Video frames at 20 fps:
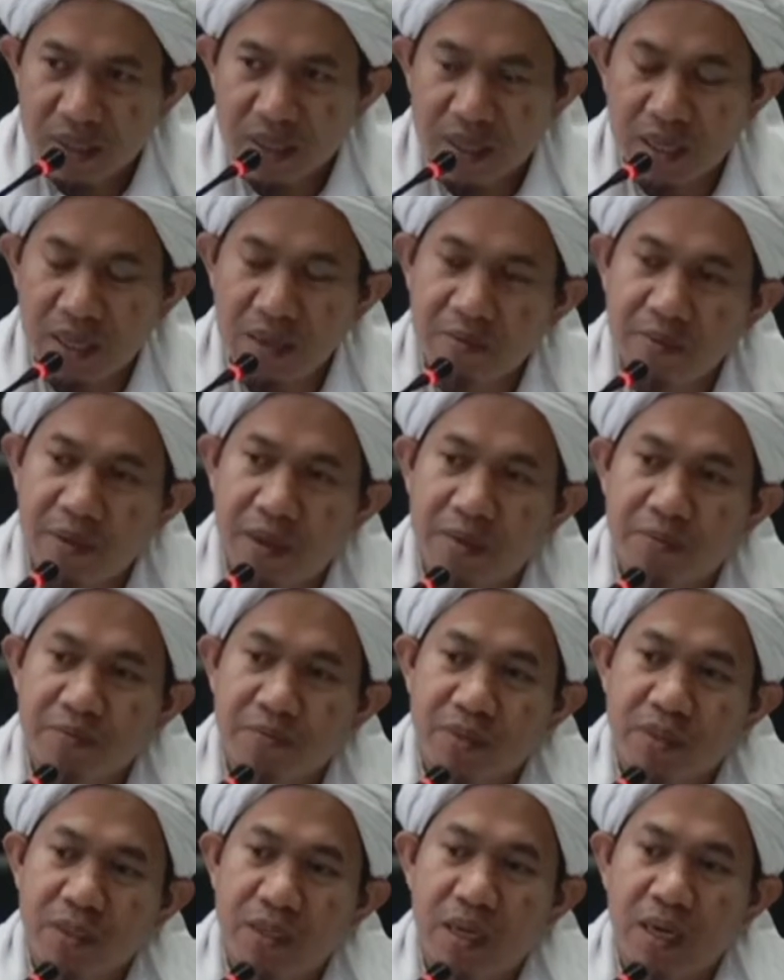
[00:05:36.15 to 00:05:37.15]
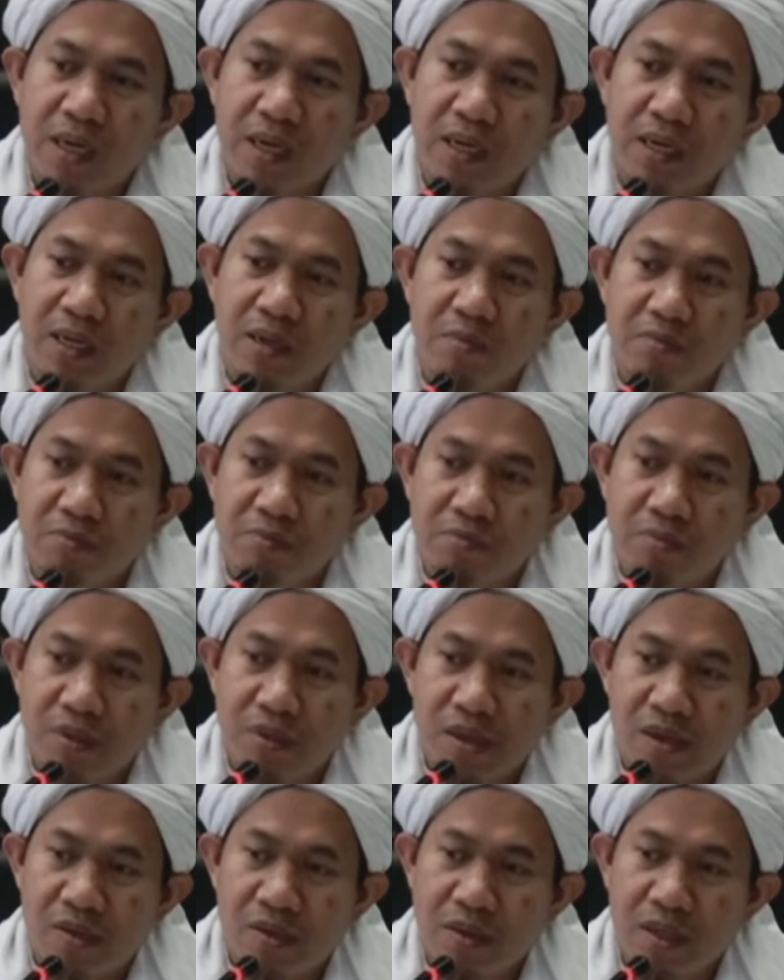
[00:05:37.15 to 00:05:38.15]
Kenapa? Karena
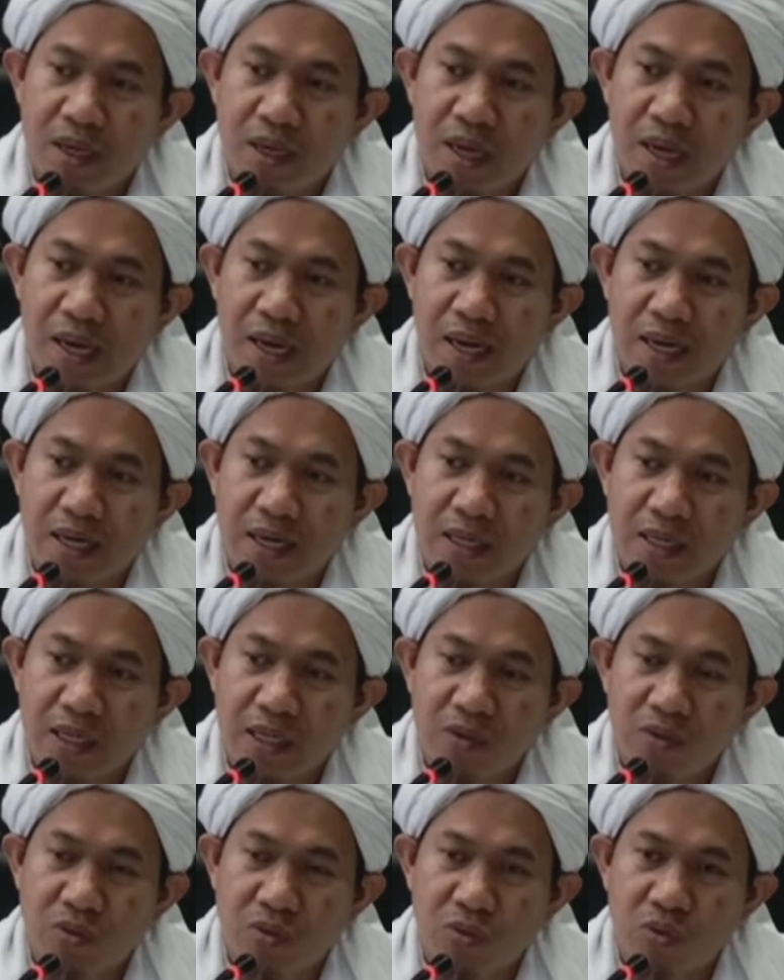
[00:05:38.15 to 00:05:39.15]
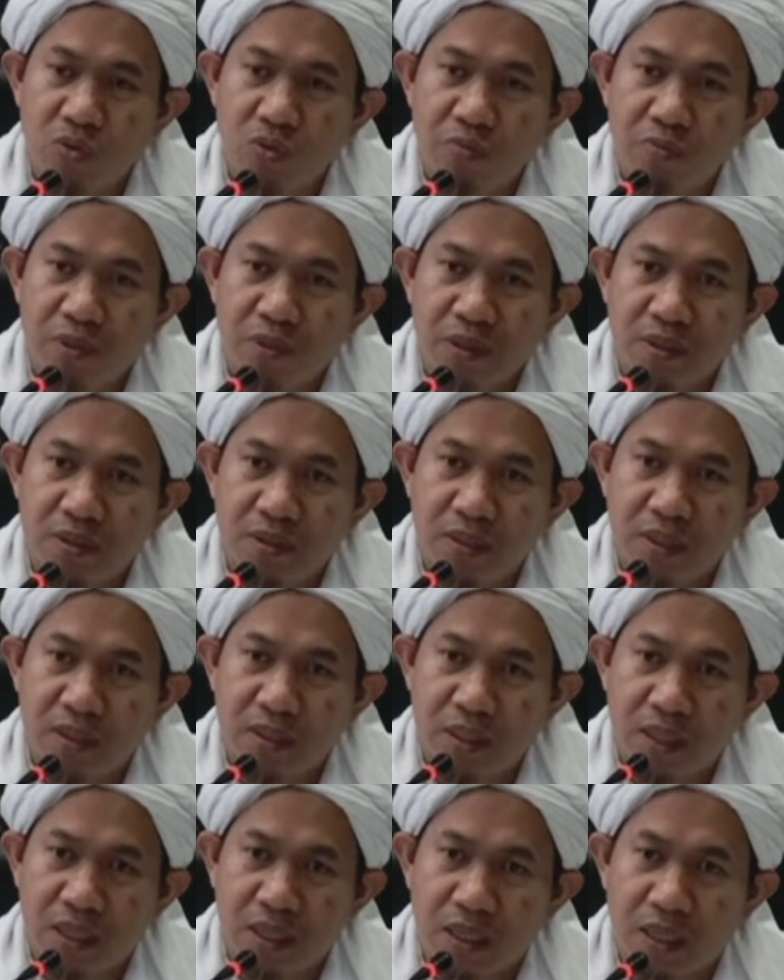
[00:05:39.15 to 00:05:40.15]
orang akan dihukum
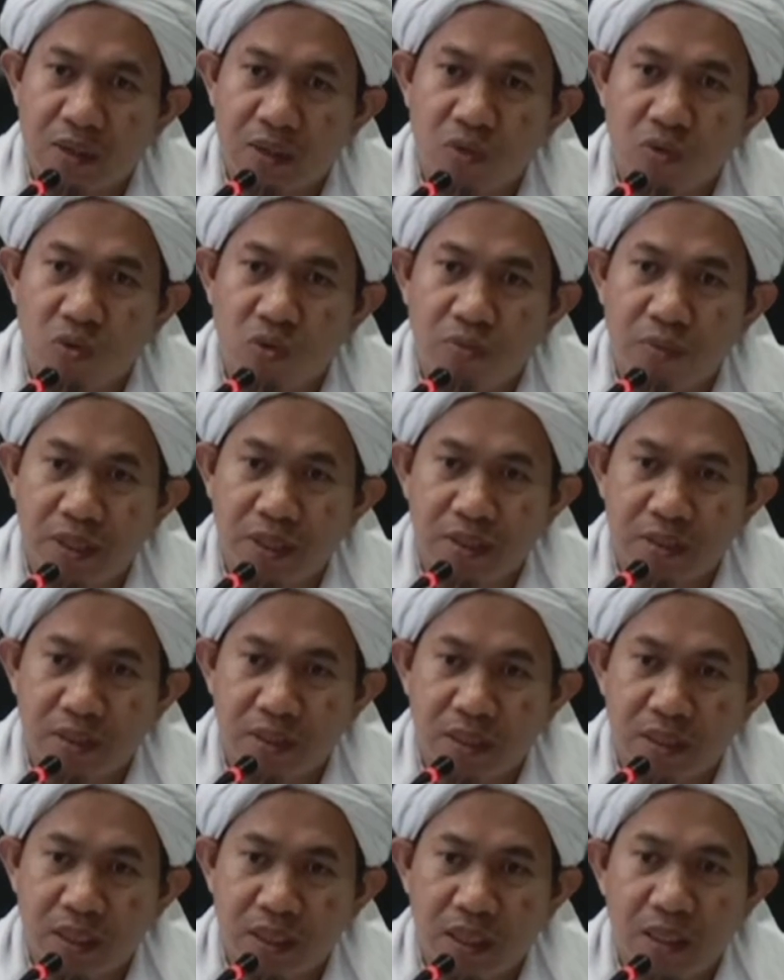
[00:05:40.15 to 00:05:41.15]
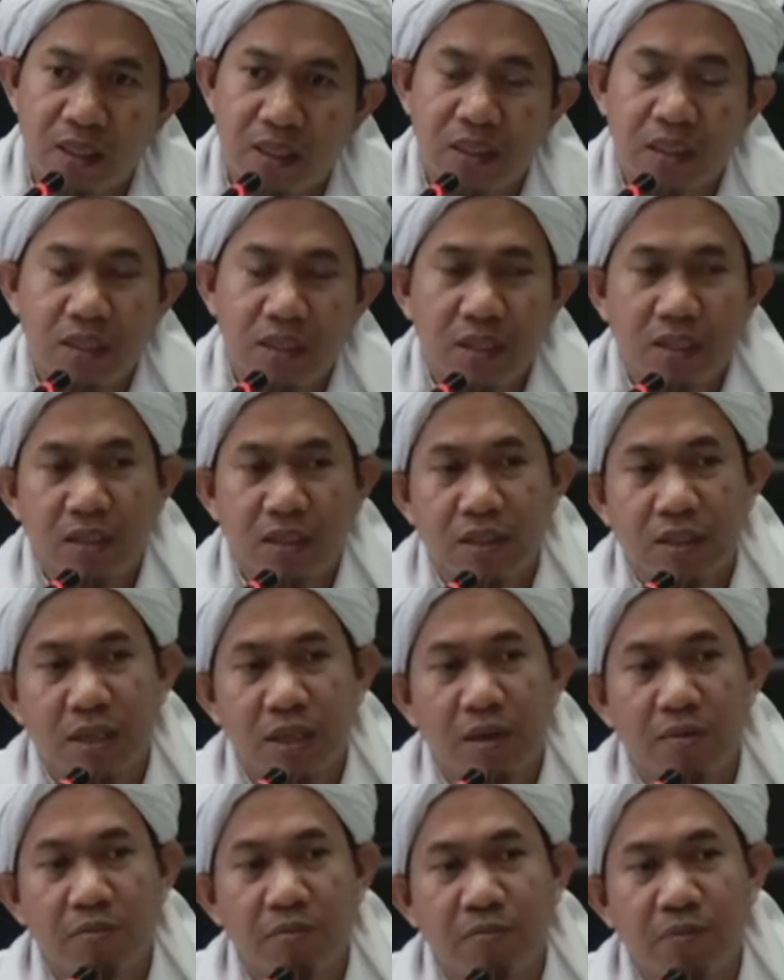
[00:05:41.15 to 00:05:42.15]
berzina, hukuman zina
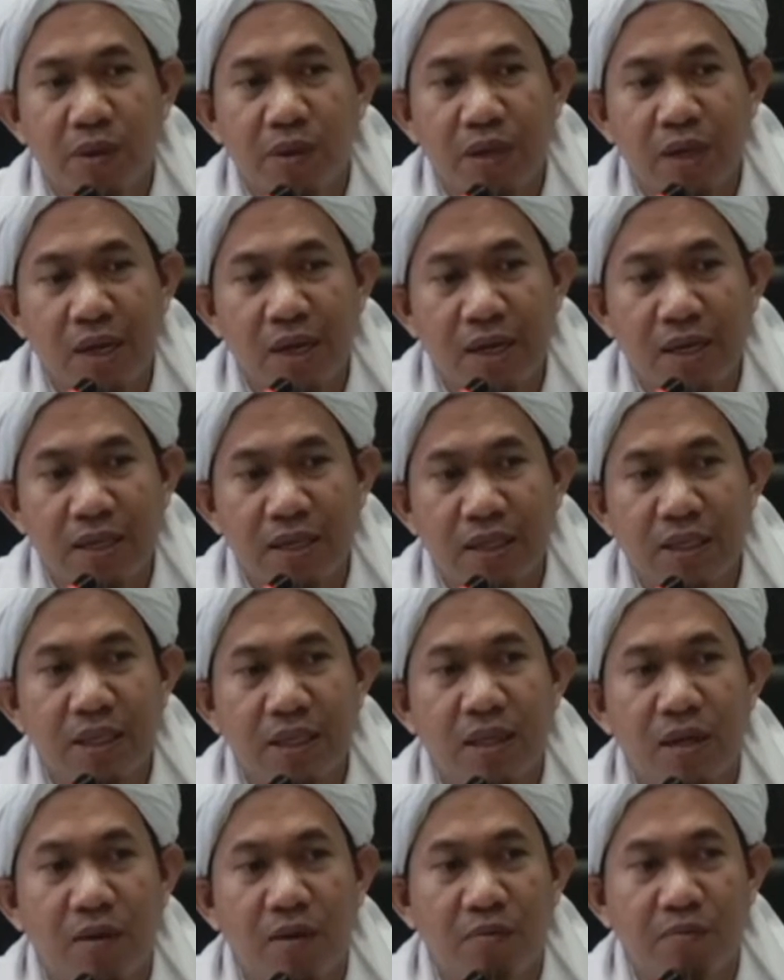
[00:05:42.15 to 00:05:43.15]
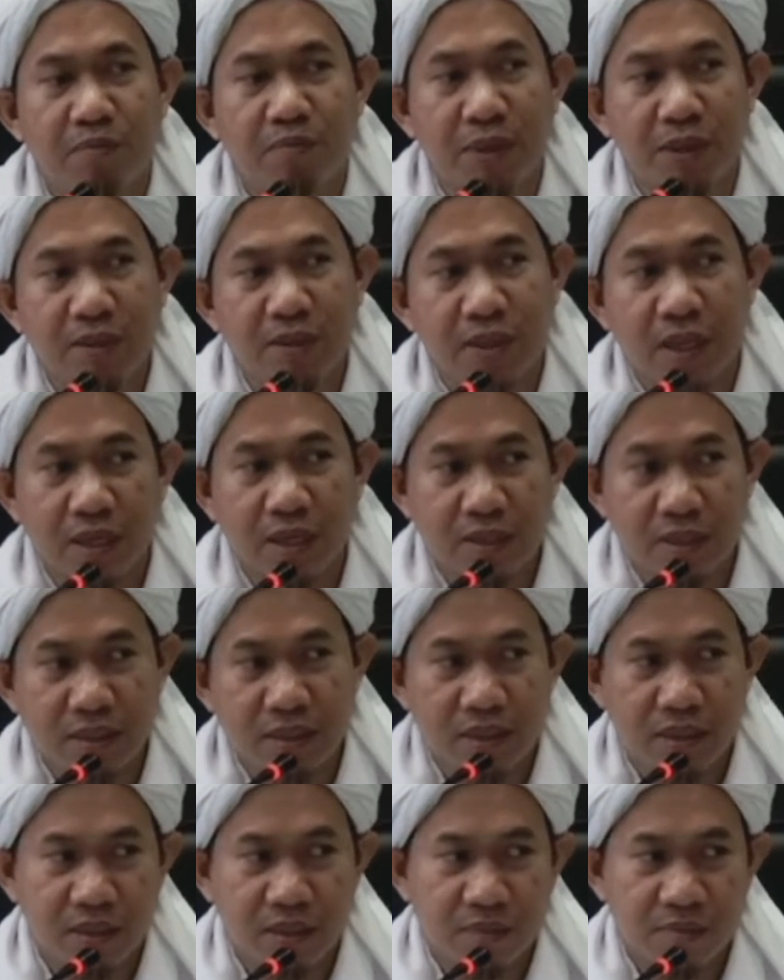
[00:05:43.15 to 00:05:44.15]
sampai ada empat
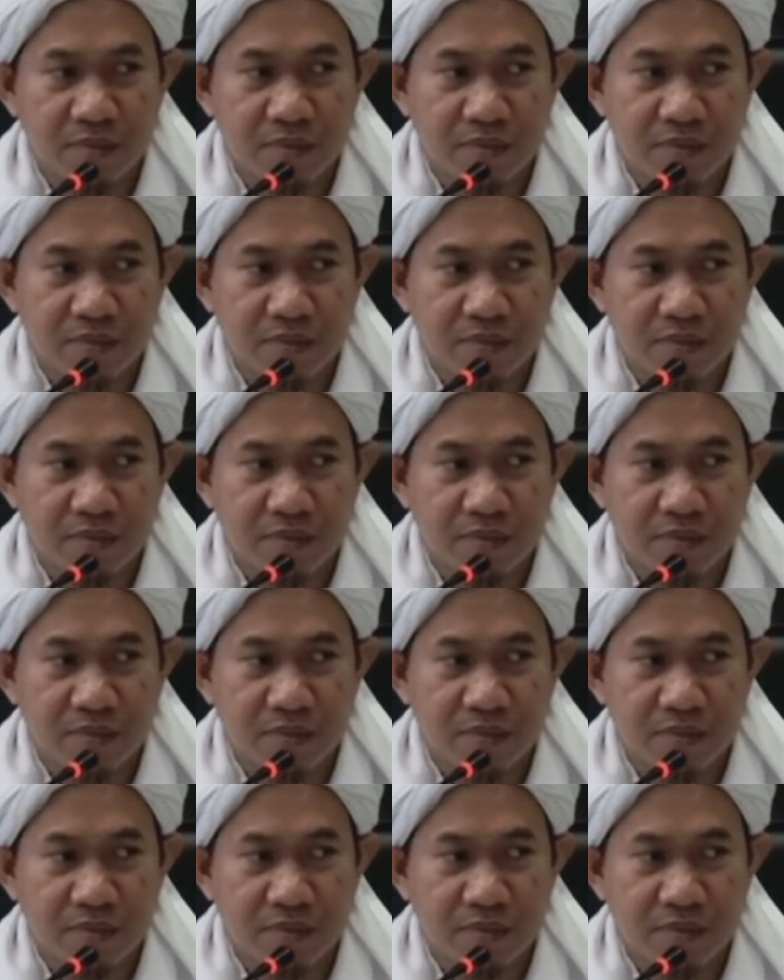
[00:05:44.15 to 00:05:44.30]
saksi